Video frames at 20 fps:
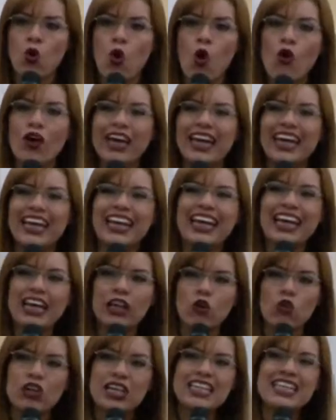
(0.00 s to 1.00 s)
o
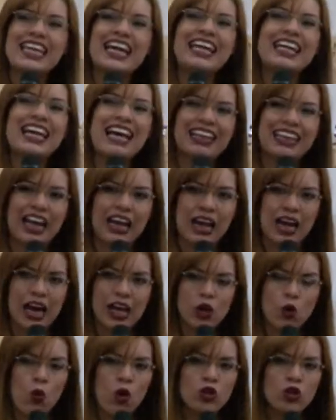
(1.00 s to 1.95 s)
querer o quiere atacar.